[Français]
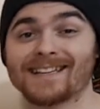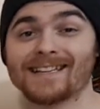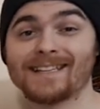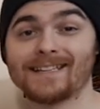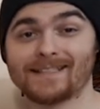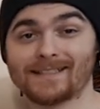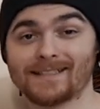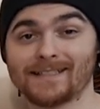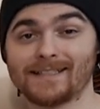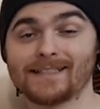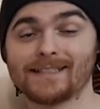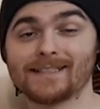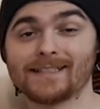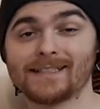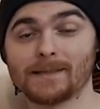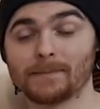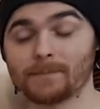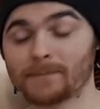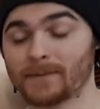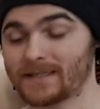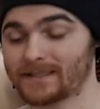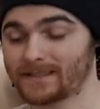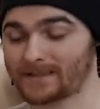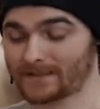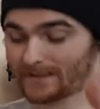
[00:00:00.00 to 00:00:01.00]
qu'est-ce qui s'est
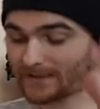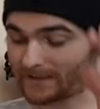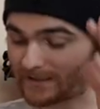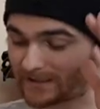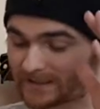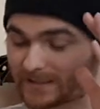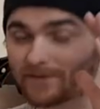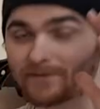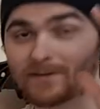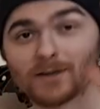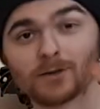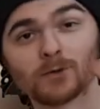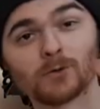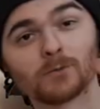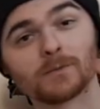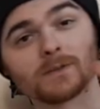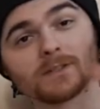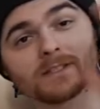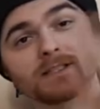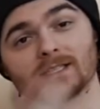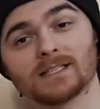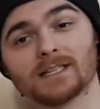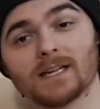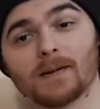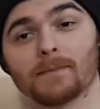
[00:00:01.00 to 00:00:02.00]
passé J'avais
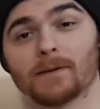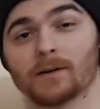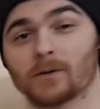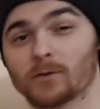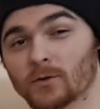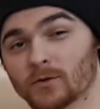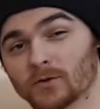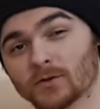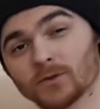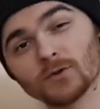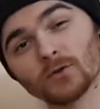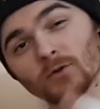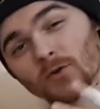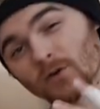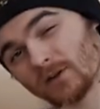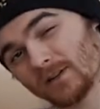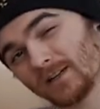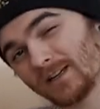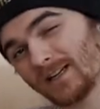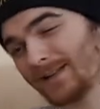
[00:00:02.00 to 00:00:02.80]
commencé à mettre le sol,